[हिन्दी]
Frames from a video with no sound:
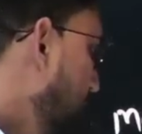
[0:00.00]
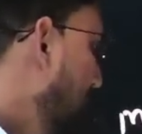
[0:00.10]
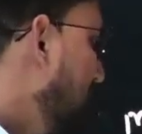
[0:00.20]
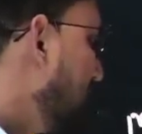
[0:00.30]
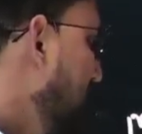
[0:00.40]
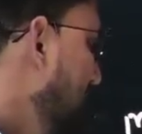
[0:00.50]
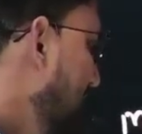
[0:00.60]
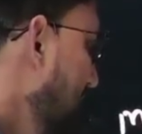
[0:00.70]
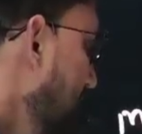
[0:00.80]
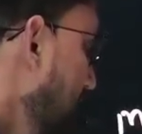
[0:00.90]
बात आती है
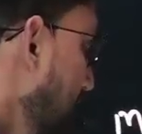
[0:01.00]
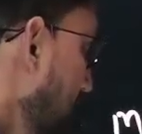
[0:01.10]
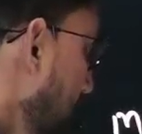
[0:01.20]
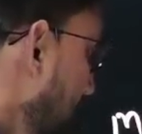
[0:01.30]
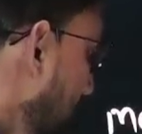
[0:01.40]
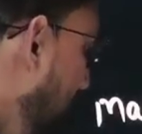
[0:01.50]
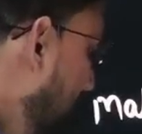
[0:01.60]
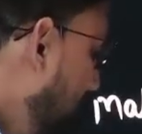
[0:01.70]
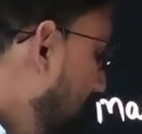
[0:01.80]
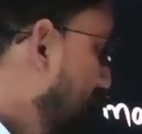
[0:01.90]
कि
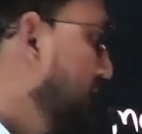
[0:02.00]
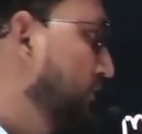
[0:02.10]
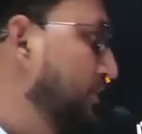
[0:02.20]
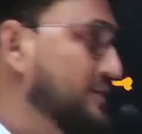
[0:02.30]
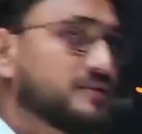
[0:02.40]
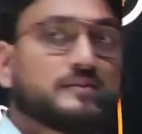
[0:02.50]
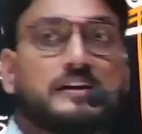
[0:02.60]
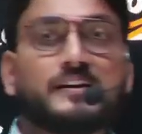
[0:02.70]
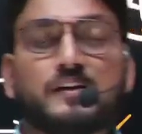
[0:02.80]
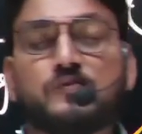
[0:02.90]
करंट अफेयर्स
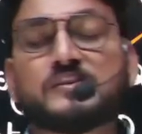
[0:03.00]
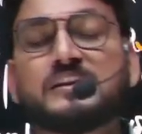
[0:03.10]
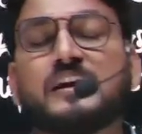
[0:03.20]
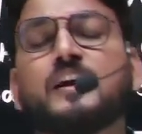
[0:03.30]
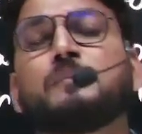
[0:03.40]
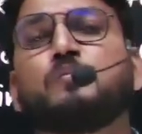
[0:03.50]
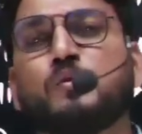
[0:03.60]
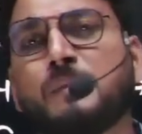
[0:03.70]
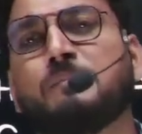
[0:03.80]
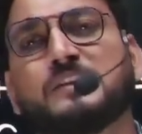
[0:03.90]
करंट अफेयर्स के लिए अगर बुक
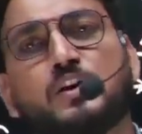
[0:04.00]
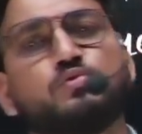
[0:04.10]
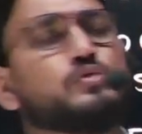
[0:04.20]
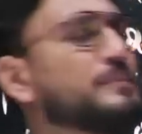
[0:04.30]
मैं बताऊं तो